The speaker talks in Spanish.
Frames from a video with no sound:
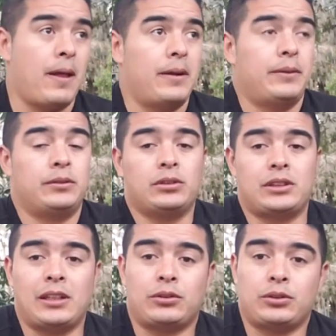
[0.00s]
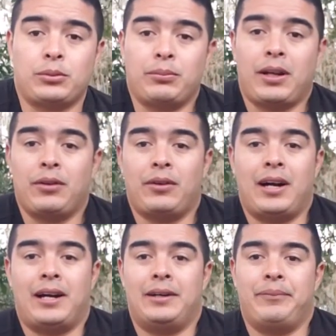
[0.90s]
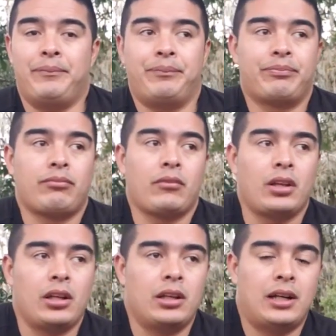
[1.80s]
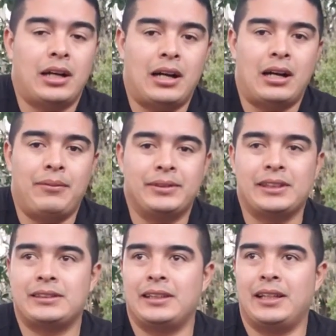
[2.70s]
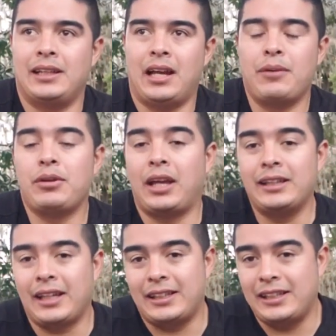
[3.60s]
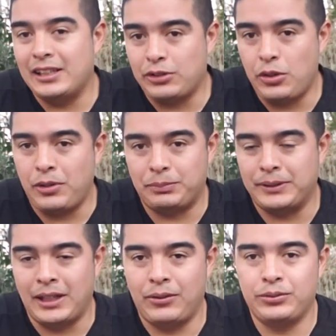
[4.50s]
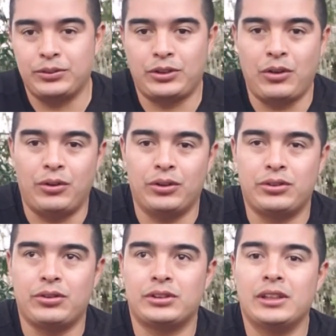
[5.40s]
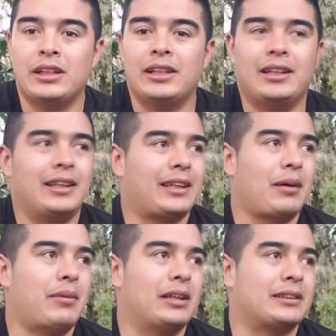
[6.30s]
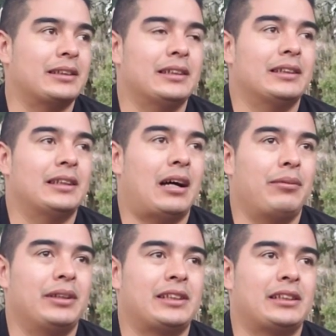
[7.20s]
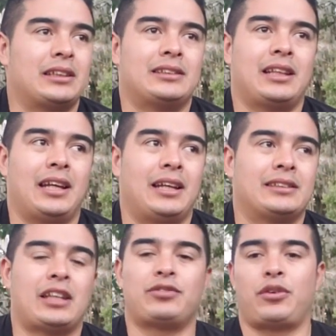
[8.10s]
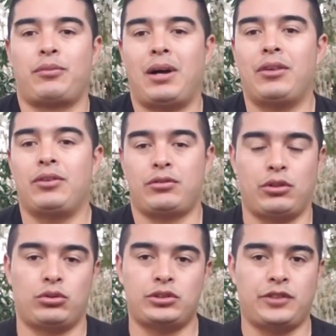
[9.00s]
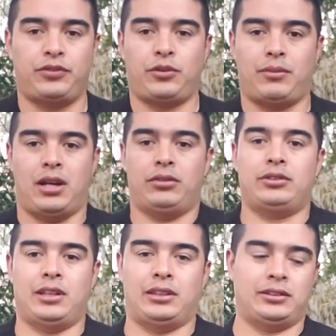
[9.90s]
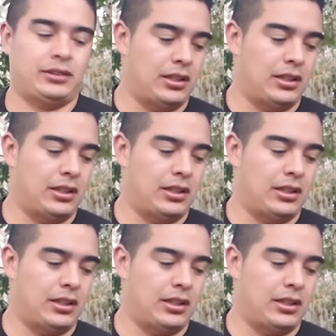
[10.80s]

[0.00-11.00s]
no estás acostumbrado a... A, veces eh, hay gente que tiene el sueño más pesado unos que otros. Eh, ¿Qué más? A veces este, estás formado y cuando tú estás formado, estás